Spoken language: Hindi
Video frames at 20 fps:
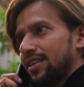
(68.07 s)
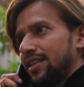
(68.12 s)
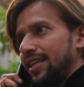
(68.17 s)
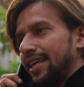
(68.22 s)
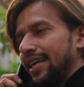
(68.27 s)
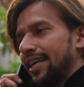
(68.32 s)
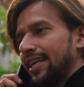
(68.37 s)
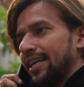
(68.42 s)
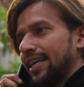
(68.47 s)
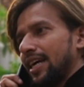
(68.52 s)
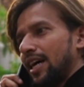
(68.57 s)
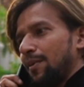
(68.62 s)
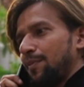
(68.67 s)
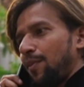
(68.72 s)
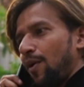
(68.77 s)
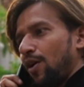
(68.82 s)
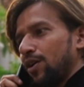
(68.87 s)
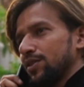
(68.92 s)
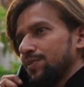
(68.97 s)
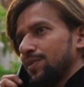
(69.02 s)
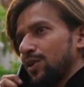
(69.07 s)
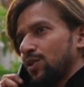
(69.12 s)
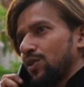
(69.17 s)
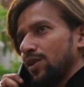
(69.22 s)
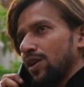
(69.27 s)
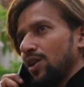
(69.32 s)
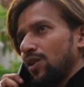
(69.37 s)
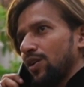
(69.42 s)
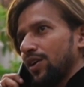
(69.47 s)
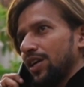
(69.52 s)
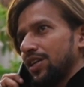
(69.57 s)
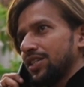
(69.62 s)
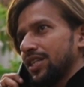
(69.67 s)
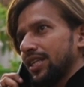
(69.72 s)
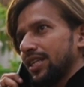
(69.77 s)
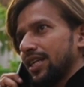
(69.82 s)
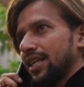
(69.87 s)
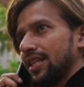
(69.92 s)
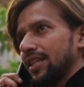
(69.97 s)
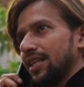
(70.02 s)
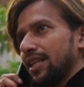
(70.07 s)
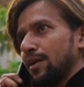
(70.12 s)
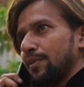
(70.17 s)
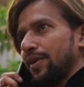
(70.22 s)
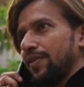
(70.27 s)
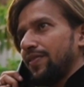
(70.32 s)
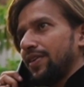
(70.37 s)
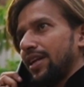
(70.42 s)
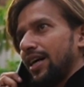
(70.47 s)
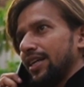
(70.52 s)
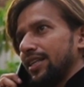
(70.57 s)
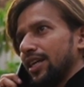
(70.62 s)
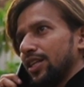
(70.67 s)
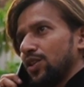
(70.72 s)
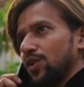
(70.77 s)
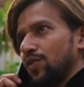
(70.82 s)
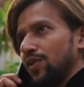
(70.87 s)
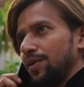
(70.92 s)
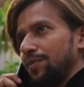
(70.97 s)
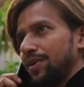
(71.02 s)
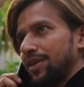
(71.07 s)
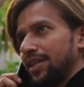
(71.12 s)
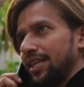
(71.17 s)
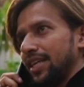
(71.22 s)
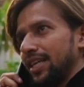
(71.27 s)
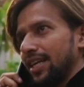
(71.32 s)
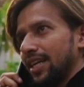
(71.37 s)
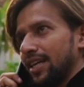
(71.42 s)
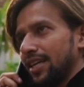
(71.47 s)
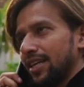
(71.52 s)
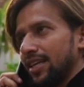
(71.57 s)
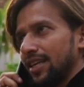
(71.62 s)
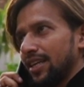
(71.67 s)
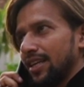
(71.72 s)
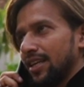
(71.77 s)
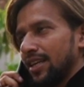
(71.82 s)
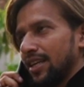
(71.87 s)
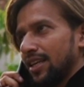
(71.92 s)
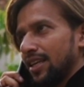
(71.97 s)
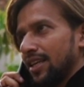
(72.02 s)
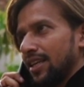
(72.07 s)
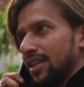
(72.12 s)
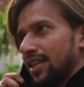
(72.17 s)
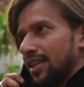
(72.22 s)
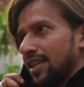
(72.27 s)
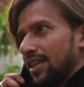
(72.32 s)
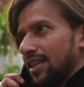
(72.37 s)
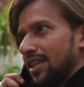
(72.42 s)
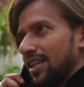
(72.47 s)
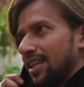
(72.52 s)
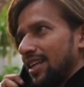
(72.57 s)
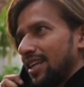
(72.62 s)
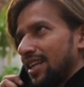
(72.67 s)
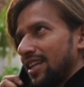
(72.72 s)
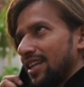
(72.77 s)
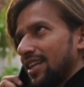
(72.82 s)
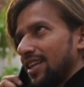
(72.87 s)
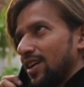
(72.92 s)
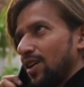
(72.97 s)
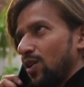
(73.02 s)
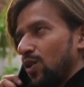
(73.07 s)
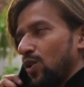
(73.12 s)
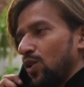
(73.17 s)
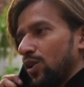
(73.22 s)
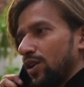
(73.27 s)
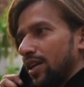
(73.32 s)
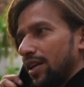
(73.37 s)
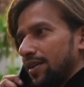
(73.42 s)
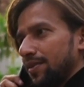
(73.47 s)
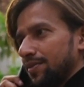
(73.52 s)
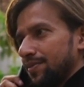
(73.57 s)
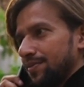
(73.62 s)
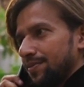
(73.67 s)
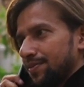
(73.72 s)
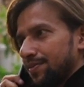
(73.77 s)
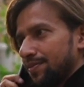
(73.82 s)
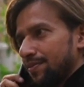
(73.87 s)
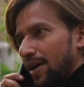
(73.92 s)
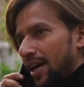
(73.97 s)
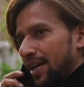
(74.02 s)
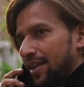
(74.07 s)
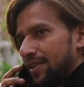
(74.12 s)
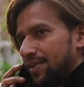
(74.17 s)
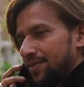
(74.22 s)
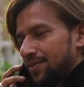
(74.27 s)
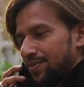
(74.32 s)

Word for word: ठीक है ठीक है आप पहुँच मेरे को ना लोकेशन कर देना मैं फिर आ जाता हूँ वहीं पर ठीक है ओके बाय